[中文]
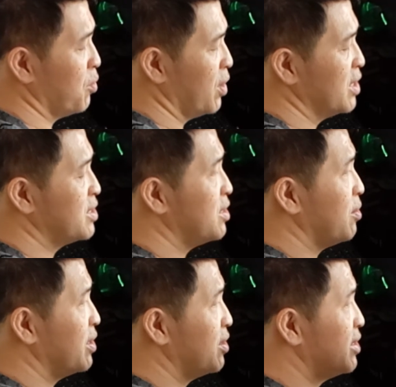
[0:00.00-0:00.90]
我很喜
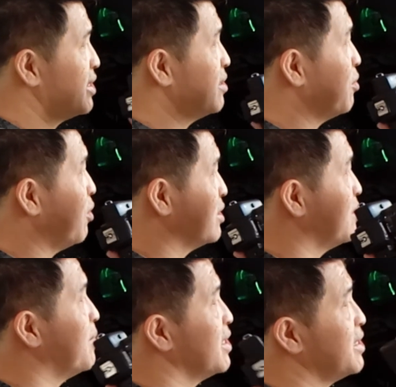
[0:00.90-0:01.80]
欢这，我是
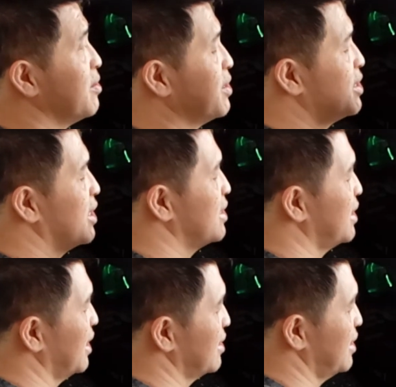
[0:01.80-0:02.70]
蛮喜欢这个
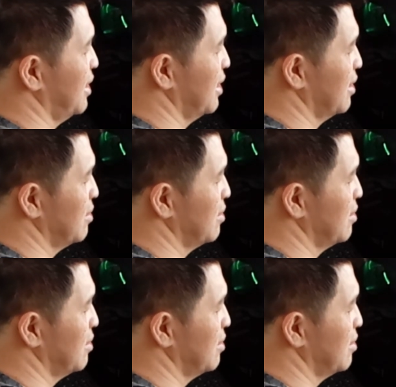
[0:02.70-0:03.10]
相机的。